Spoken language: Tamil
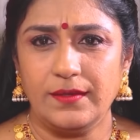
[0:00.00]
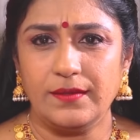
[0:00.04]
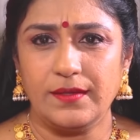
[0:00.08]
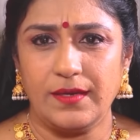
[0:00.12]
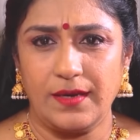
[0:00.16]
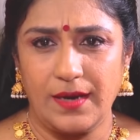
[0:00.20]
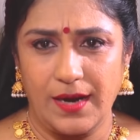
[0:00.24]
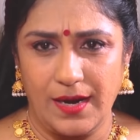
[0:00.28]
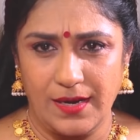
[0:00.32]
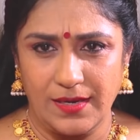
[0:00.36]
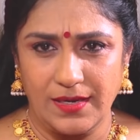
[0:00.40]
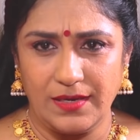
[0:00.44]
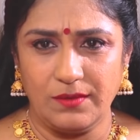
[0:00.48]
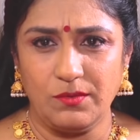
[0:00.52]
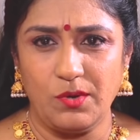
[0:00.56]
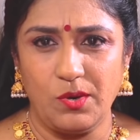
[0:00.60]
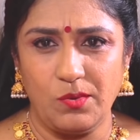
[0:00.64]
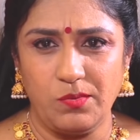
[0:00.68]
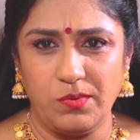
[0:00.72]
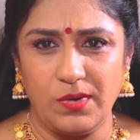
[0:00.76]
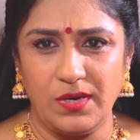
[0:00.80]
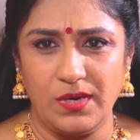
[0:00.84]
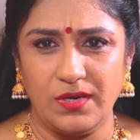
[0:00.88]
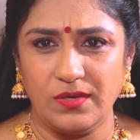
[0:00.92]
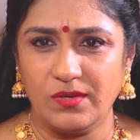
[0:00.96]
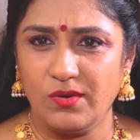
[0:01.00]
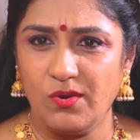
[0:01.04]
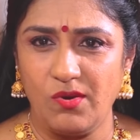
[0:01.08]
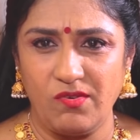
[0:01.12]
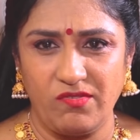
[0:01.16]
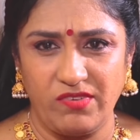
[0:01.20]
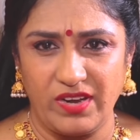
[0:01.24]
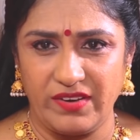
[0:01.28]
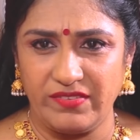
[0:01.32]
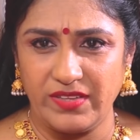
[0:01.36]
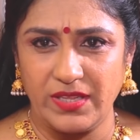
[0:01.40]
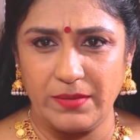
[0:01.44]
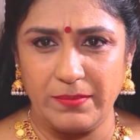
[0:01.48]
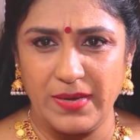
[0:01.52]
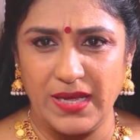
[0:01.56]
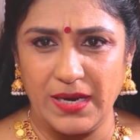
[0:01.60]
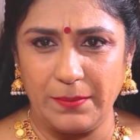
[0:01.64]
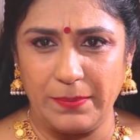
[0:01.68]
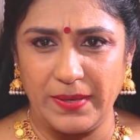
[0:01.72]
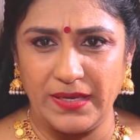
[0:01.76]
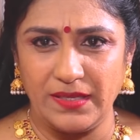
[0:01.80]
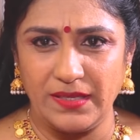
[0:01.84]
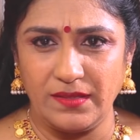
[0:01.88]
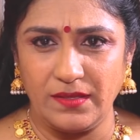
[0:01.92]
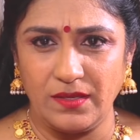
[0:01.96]
இந்த நாட்டில் ஒவ்வொன்றுக்கும் ஒவ்வொரு விதமான
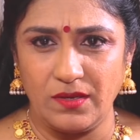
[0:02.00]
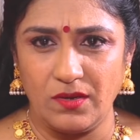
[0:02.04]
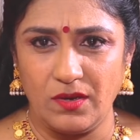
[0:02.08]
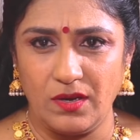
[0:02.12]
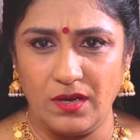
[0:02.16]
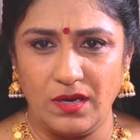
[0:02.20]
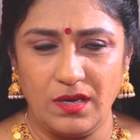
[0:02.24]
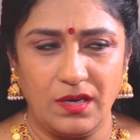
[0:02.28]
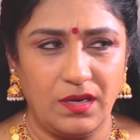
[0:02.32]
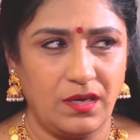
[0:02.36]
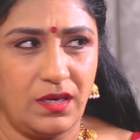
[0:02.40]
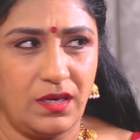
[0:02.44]
பைத்தியம்